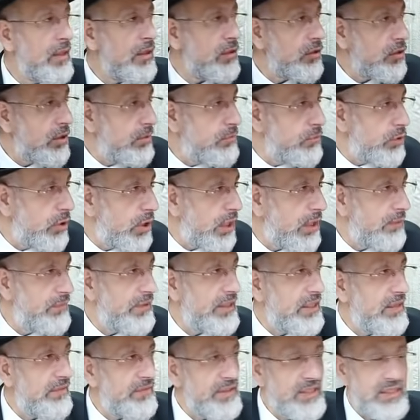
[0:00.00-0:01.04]
comme
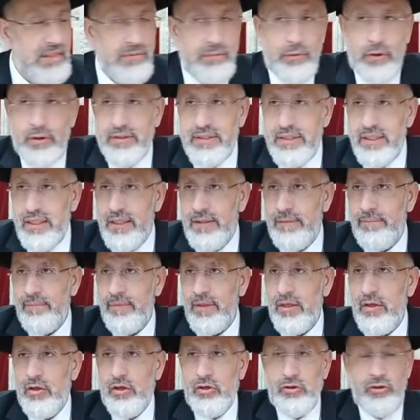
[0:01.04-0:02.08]
Yocheved avait divorcé
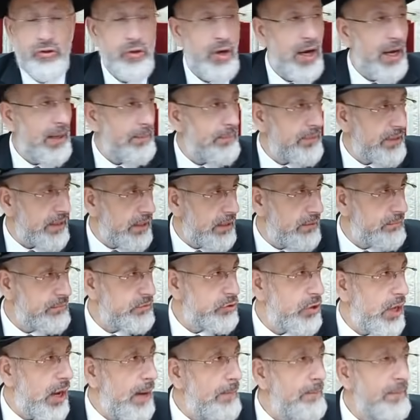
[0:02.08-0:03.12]
de Amram,
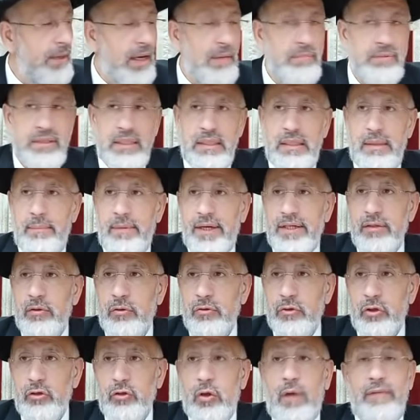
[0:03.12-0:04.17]
que Amram s'était marié
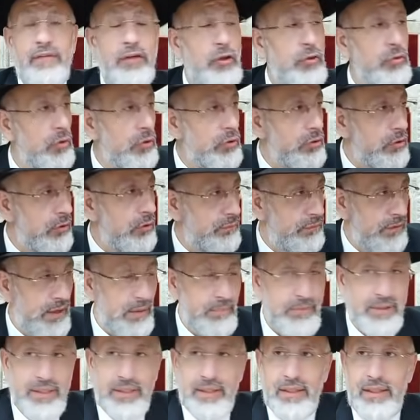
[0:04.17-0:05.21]
entre-temps avec une autre
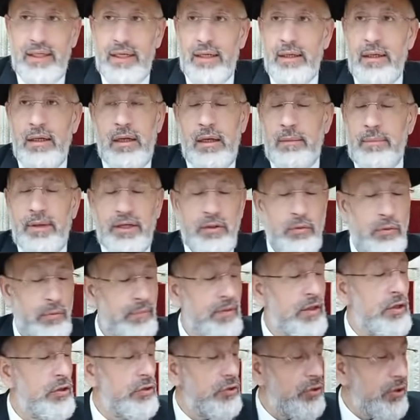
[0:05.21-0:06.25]
femme, qu'il, pardon,
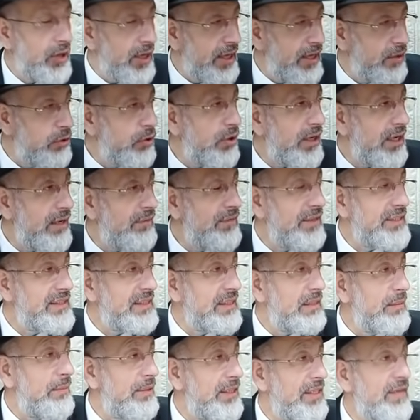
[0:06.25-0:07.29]
que Yochabed
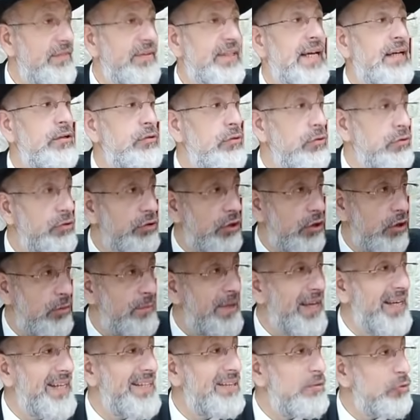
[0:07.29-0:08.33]
s'était marié avec un autre homme.
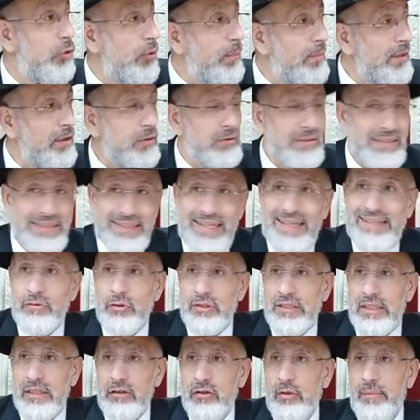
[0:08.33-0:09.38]
Elle est tombée enceinte de
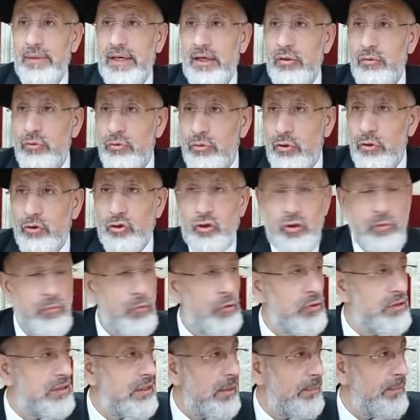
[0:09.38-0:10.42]
cet homme, elle a eu deux jumeaux
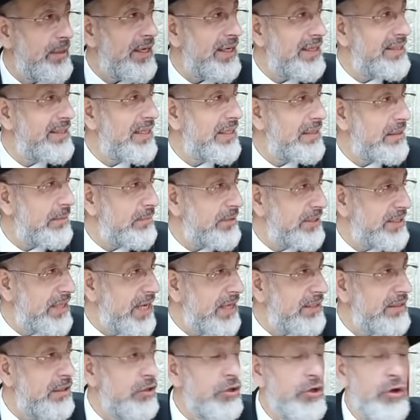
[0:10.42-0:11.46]
qui s'appellent Eldad et
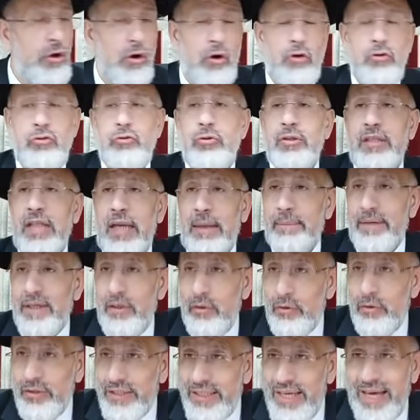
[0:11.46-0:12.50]
Medad. Ensuite, elle a pris
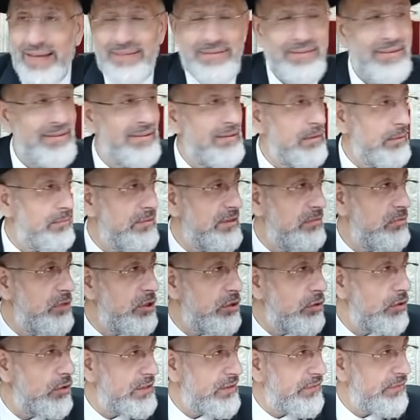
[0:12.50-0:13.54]
le guet, comme
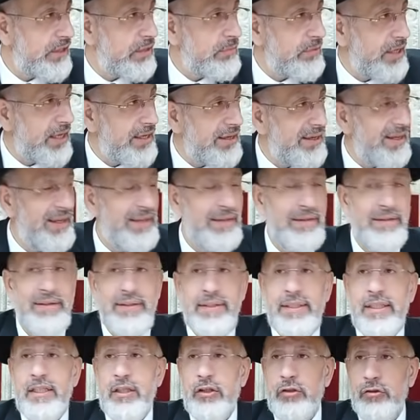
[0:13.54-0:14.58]
explique le Seferim Rechen,
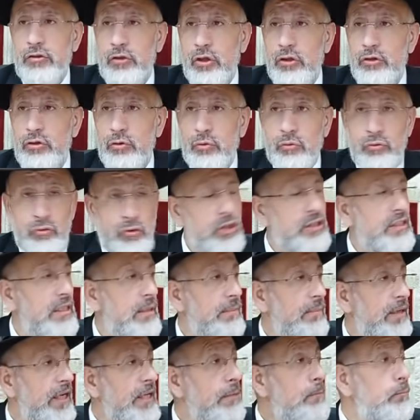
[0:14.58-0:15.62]
de son
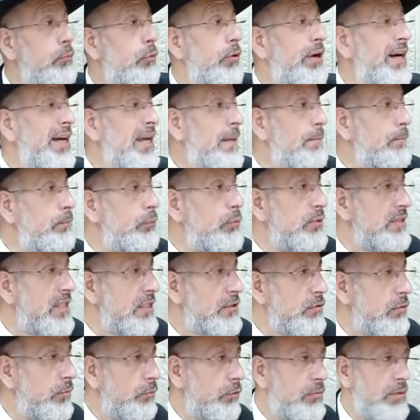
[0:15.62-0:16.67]
deuxième mari pour épouser
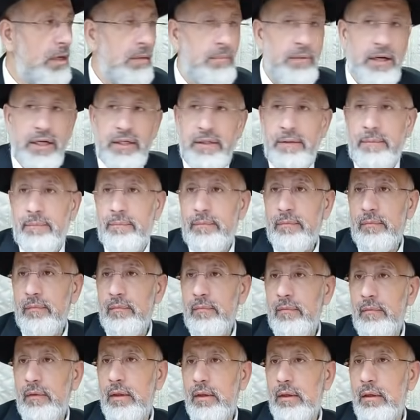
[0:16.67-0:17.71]
son premier mari.
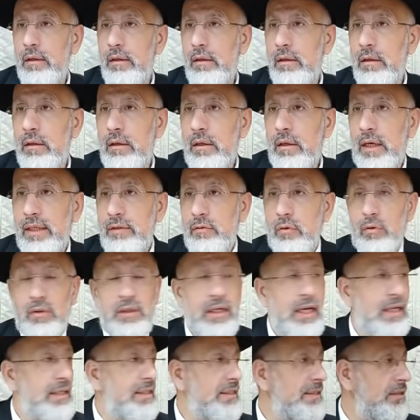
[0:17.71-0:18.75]
Et donc
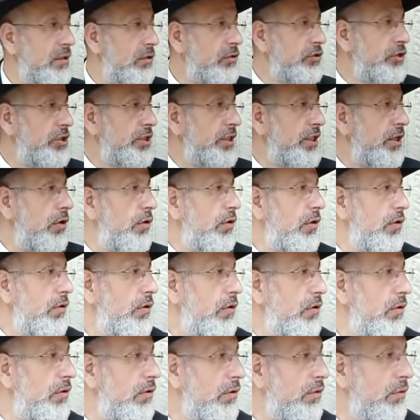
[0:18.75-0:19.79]
là, les anges, ils disent, oh,
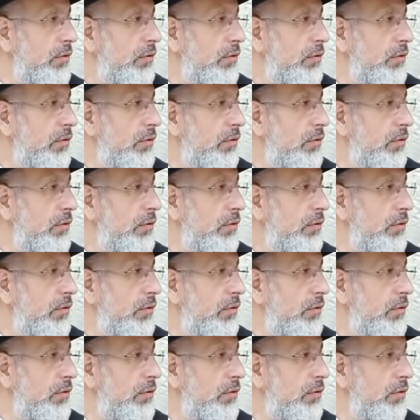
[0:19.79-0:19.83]
oh,